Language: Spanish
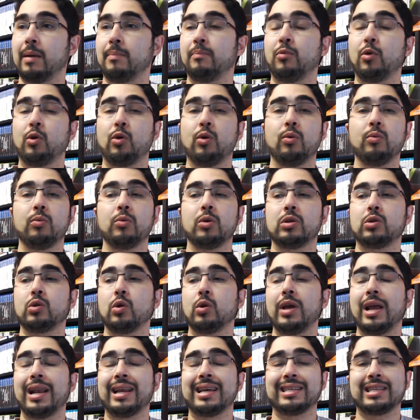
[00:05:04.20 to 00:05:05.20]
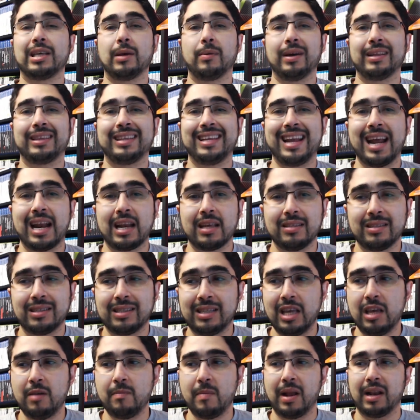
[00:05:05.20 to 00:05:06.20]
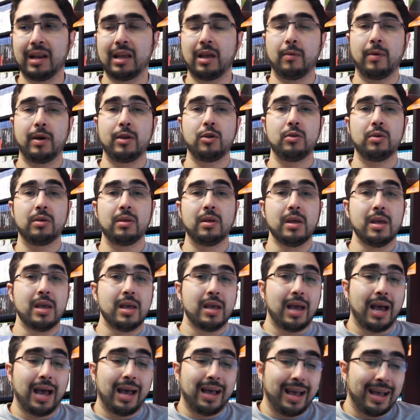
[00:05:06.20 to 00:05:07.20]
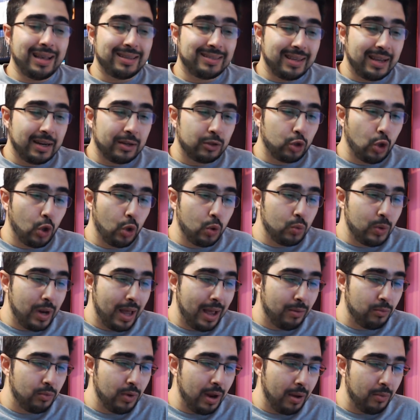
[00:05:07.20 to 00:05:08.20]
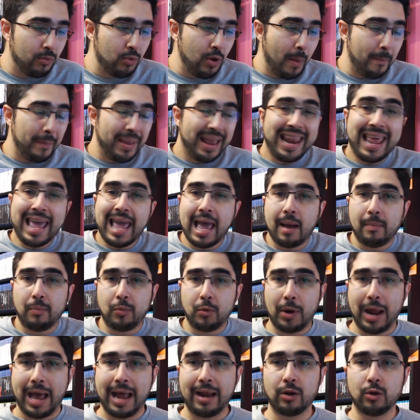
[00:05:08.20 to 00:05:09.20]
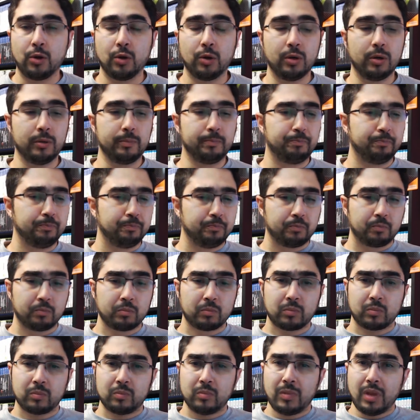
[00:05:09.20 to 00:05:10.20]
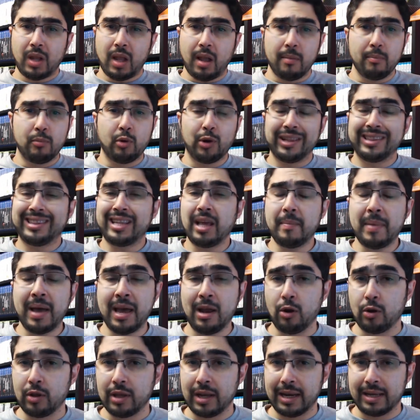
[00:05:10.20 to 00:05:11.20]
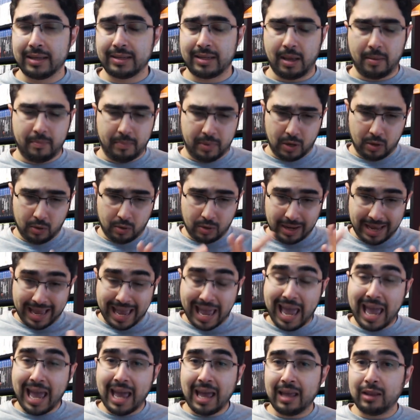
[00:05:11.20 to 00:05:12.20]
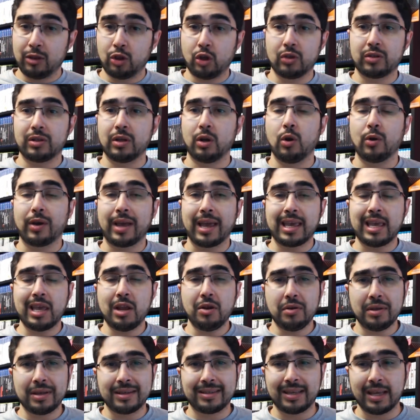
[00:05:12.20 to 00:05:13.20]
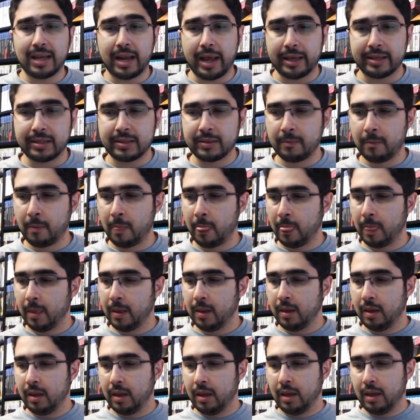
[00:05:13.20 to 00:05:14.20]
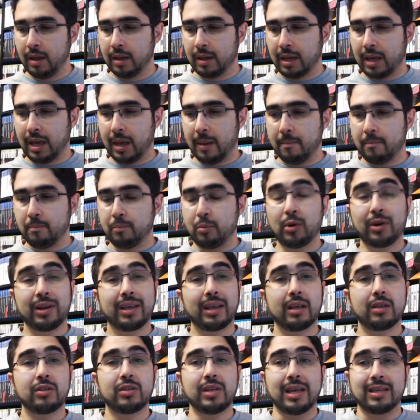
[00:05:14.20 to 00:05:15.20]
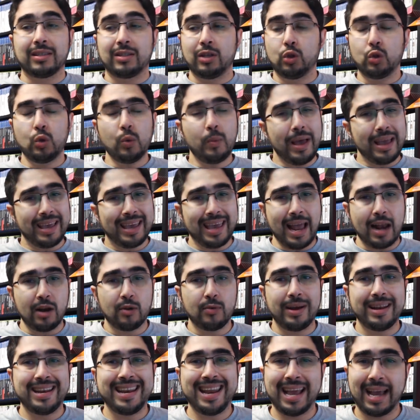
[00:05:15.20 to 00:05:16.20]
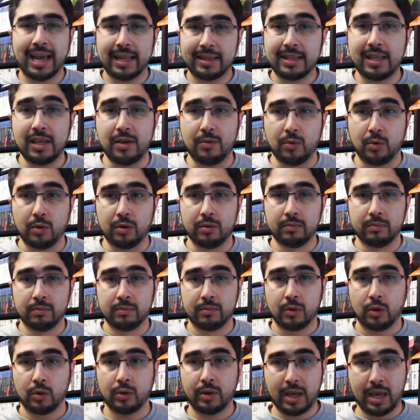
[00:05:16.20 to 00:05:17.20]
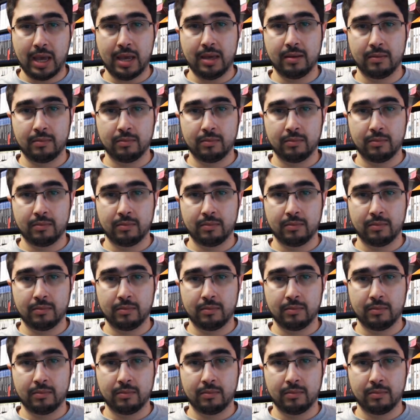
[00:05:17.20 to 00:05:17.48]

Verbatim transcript: tampoco soy el que se va a tirar encima, el que va a hacer toda una, pelea por algo, ¿no? Por el tema de los DLC. Pero entonces lo que quiero decir es que, o sea, si tú ves que algo es negativo, ¿ok?